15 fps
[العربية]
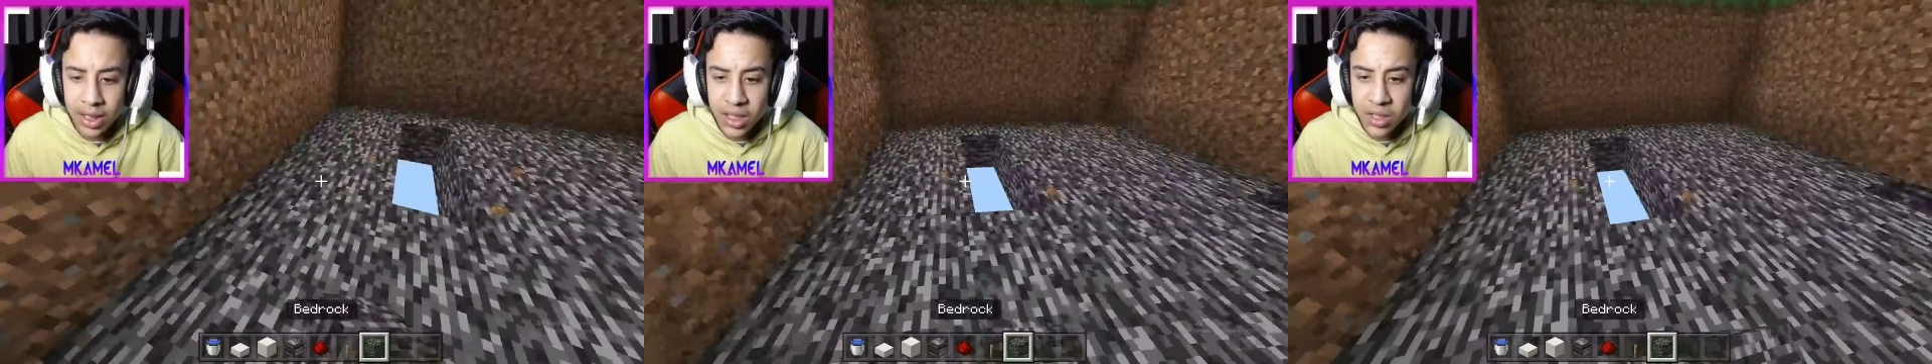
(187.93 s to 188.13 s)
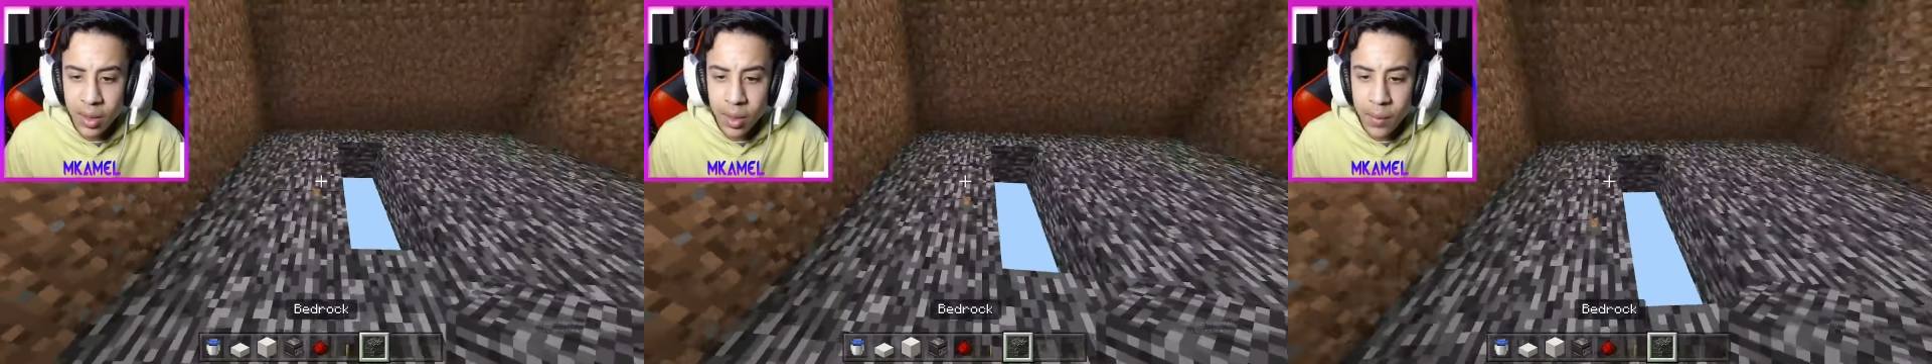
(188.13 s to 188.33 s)

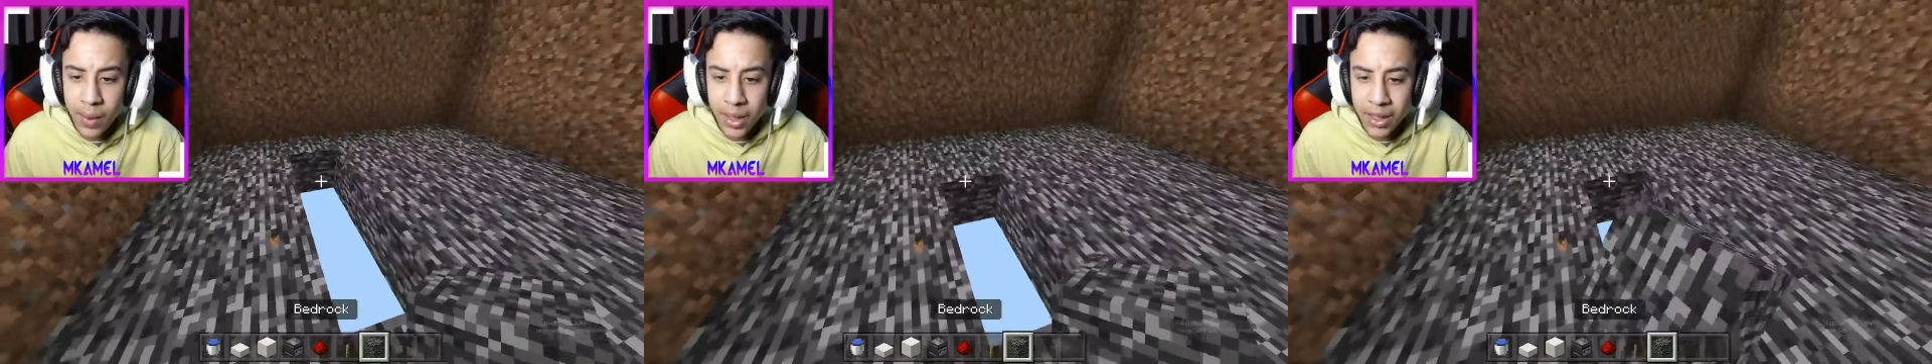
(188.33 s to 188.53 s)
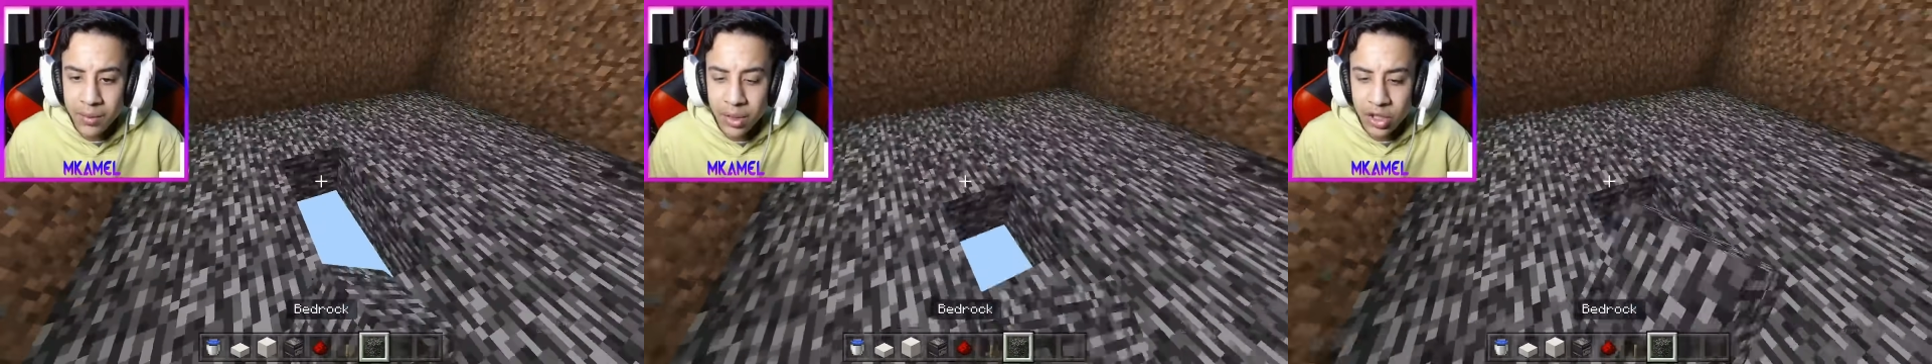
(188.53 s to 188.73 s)
يا شباب
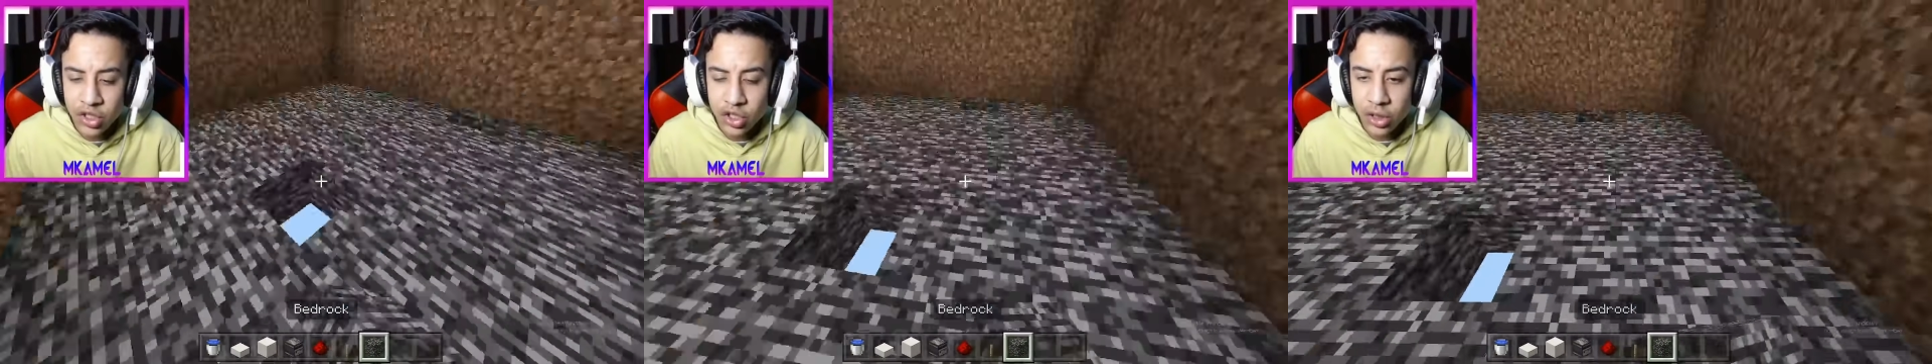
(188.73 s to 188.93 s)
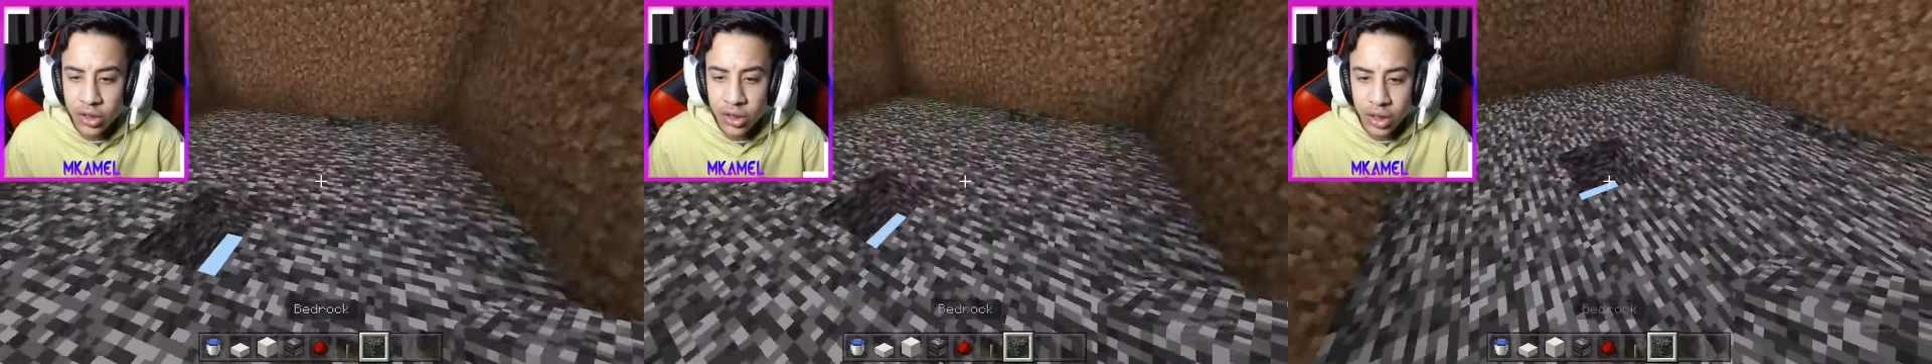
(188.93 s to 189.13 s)
بعد ما
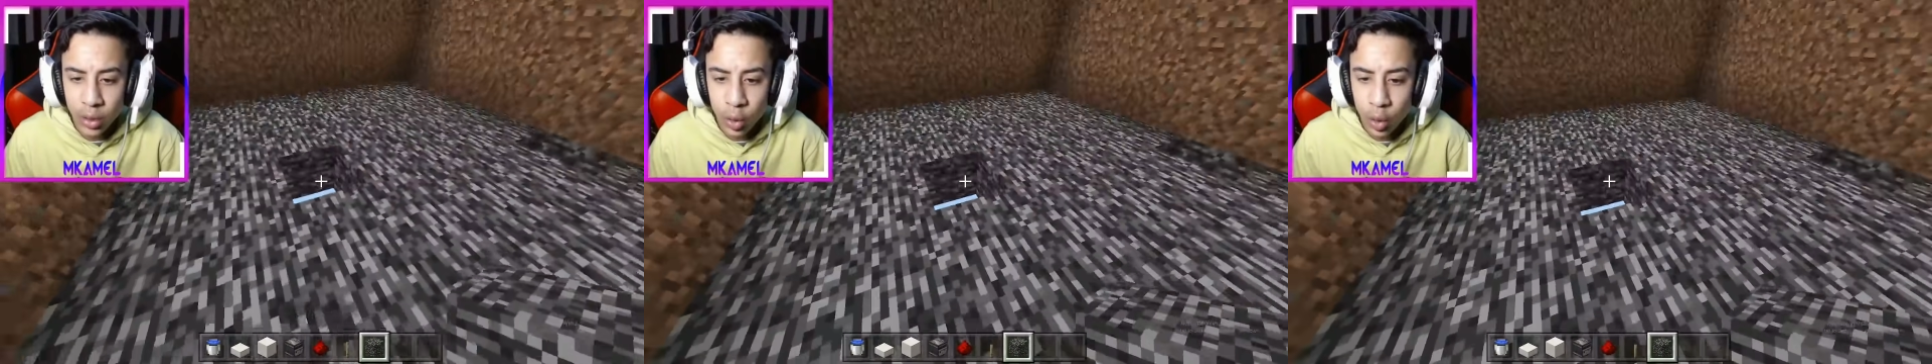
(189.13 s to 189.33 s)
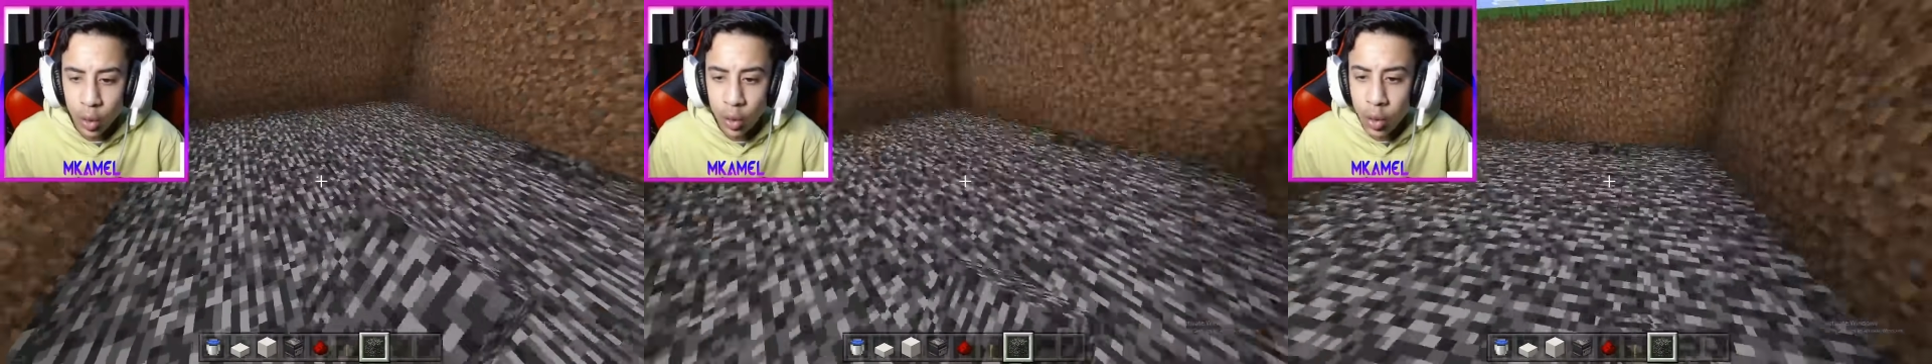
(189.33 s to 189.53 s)
كسرت ده
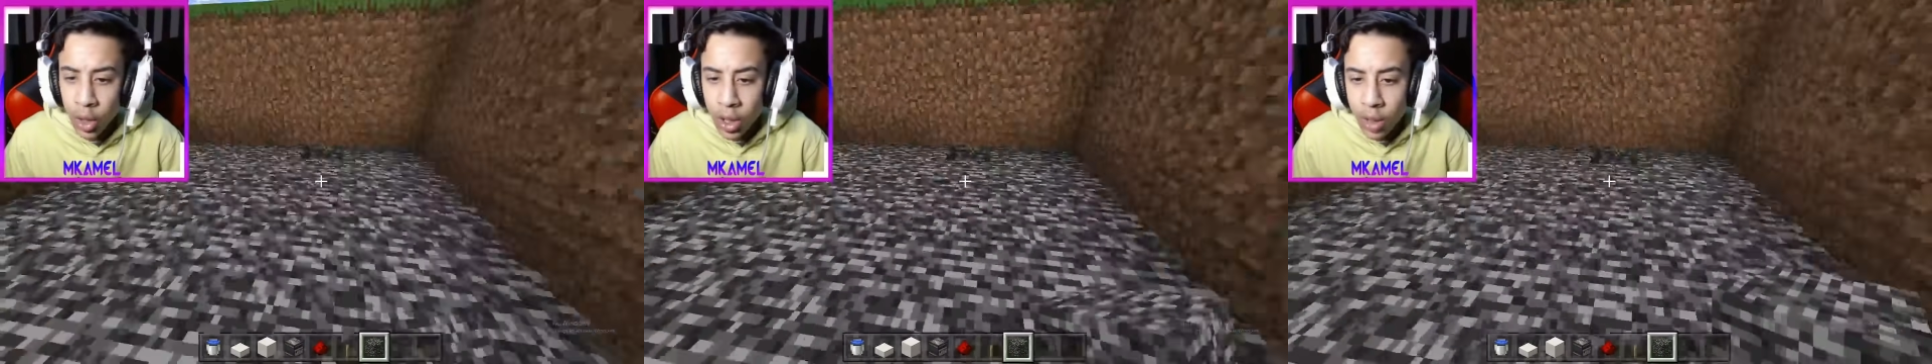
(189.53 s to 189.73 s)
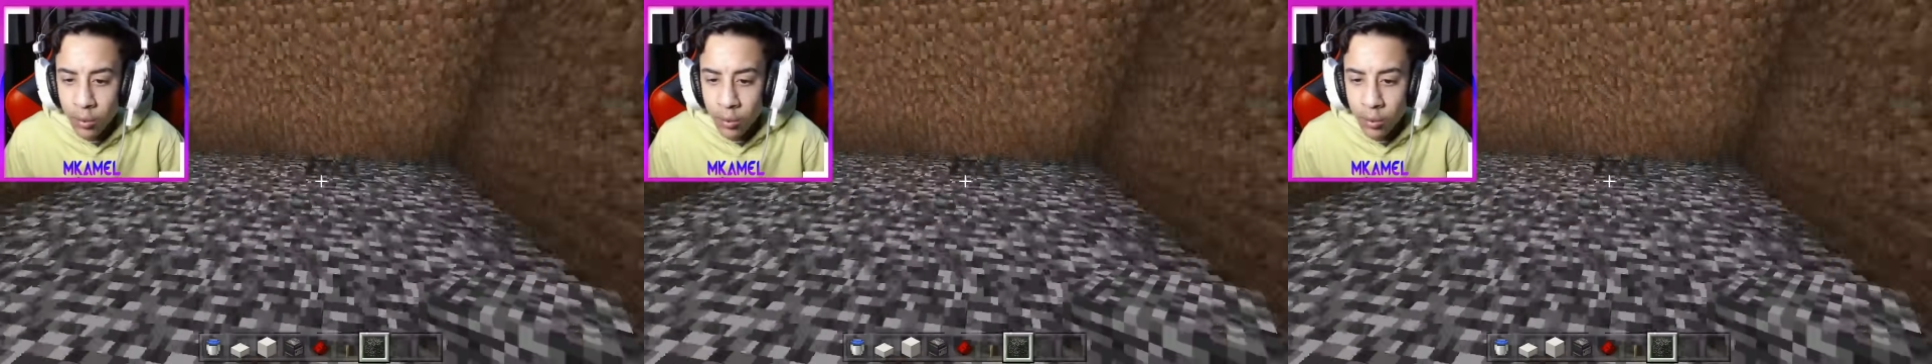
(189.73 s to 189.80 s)
كله